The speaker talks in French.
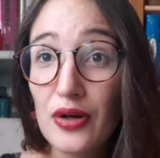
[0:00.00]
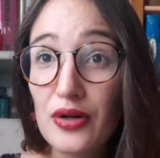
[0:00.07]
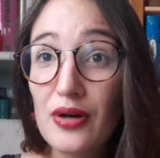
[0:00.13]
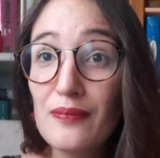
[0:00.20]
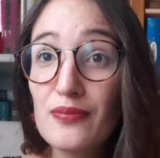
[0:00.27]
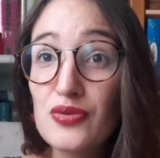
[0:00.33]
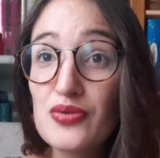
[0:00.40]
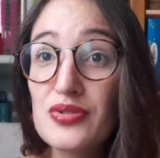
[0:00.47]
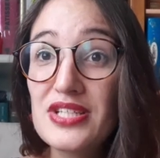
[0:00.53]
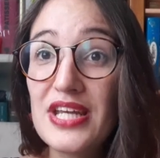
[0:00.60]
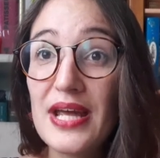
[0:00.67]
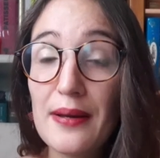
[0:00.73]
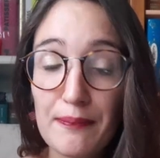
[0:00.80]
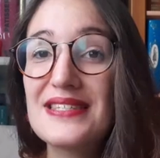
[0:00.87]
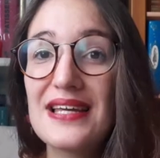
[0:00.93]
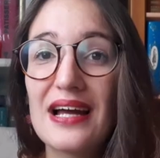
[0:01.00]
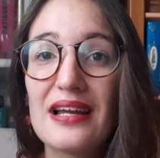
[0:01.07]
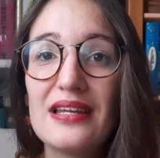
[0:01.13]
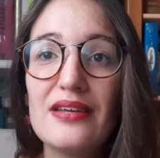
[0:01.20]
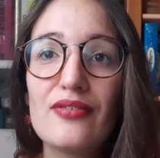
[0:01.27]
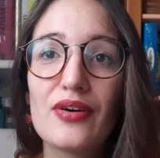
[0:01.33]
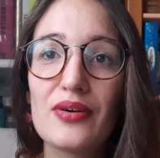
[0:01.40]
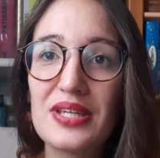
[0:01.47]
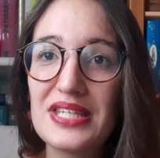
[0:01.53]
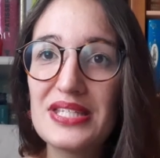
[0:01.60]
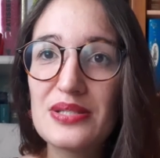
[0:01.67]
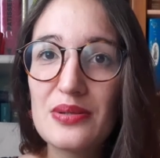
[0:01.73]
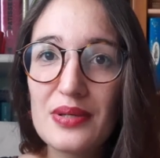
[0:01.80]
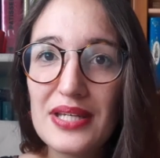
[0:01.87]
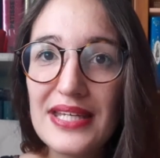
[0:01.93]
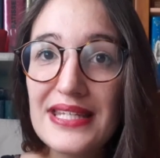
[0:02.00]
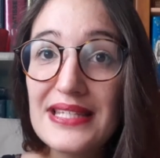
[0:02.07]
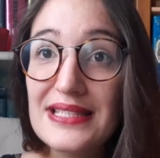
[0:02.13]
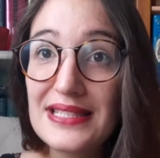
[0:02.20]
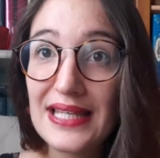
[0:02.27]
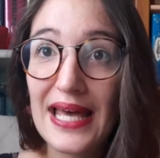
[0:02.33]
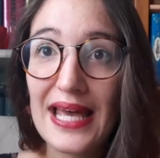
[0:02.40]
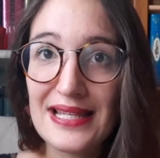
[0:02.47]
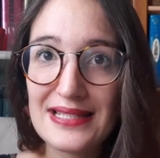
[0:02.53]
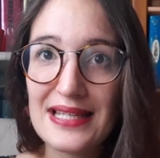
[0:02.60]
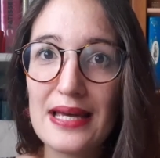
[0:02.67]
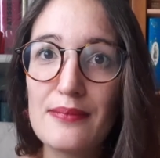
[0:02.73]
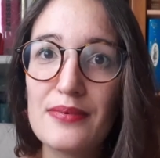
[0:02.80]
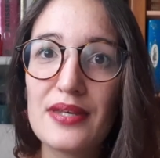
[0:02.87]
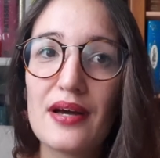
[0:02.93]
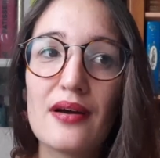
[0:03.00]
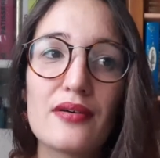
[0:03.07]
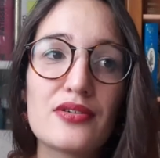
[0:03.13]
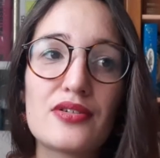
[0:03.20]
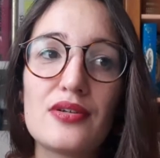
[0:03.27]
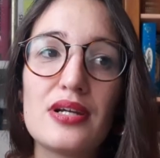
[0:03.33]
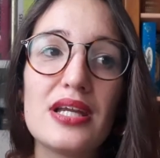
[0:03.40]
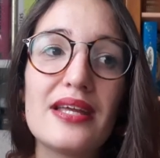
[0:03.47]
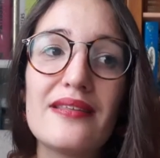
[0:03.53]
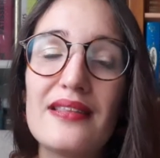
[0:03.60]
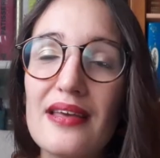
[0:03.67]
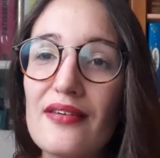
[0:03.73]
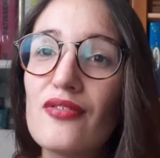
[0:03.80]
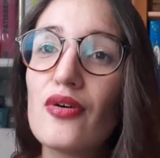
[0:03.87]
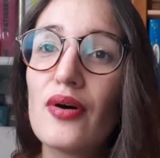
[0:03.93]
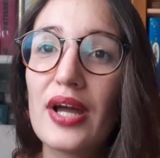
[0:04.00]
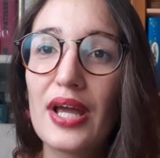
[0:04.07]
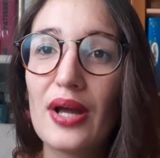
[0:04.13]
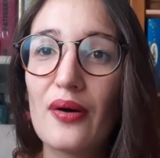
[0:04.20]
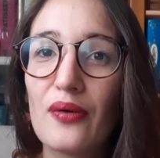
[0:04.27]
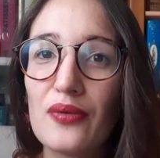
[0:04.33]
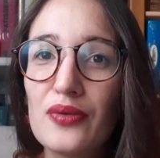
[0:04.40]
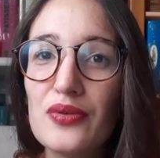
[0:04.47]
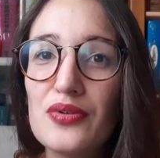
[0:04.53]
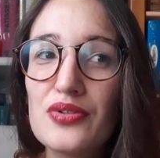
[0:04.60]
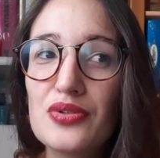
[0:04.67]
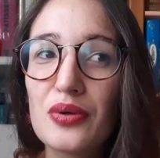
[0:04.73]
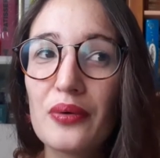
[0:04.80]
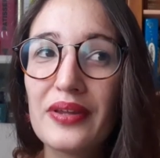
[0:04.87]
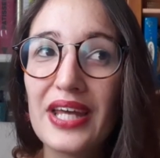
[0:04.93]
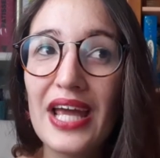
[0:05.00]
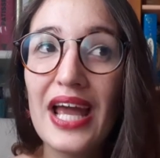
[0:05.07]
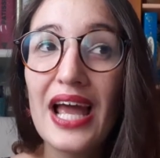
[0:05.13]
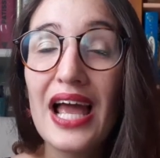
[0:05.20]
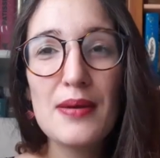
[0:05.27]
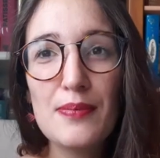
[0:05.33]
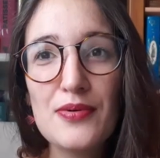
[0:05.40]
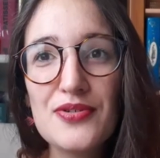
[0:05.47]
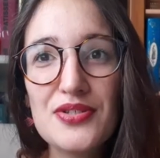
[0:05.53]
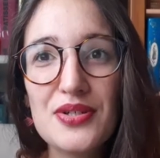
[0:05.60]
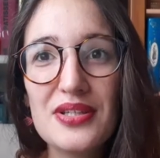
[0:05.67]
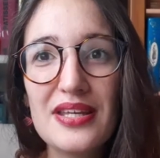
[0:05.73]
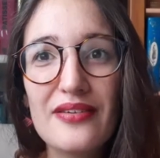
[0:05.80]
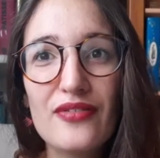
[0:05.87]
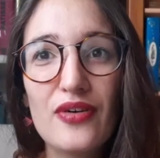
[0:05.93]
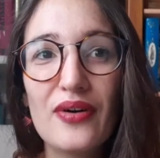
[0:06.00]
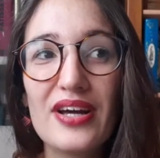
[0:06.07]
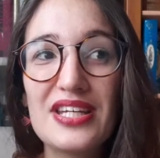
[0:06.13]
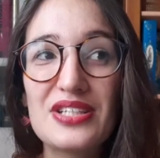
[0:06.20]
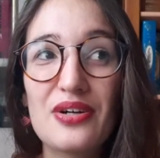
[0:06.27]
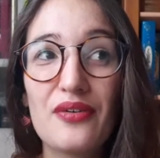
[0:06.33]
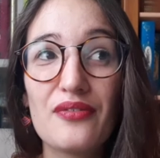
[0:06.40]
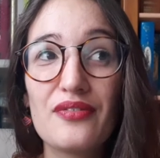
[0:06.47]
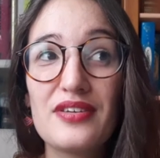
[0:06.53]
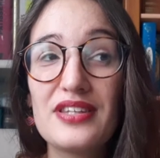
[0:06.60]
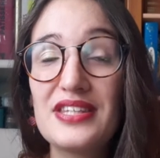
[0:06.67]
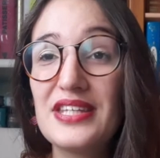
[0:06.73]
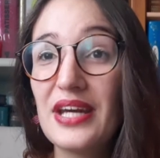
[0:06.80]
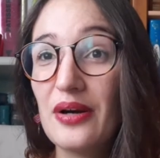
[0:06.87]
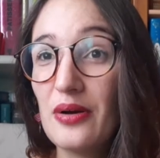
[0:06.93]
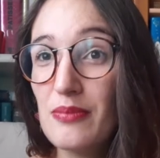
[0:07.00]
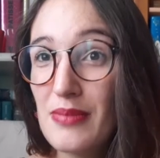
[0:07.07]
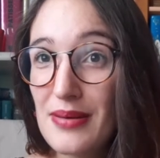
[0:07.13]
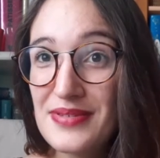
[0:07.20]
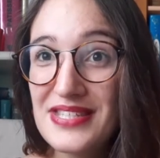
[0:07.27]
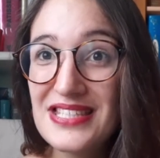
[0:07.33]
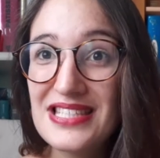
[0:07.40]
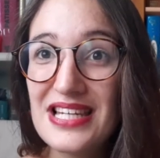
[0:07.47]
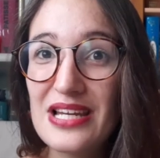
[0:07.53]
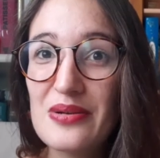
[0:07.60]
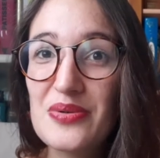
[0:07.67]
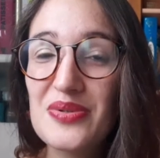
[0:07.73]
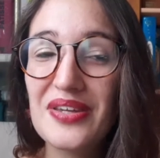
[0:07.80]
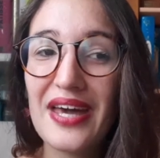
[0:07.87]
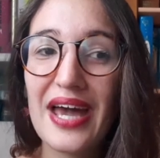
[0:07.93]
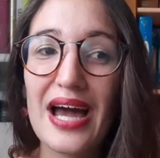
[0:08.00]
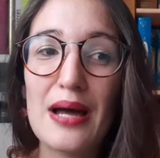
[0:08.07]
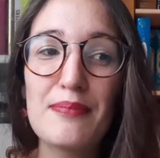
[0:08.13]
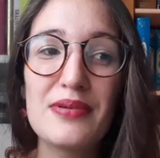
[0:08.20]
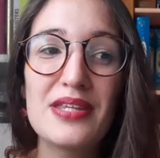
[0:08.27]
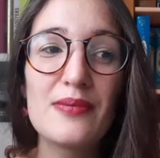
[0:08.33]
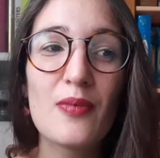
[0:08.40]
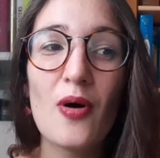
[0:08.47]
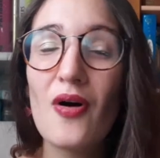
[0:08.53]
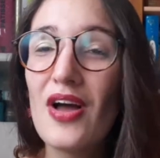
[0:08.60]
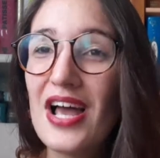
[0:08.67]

que me toucher. C'est un livre qui se lit très très bien, je l'ai dévoré en une journée. Mais plus que dévoré, j'ai envie de dire que même si je l'ai lu très rapidement,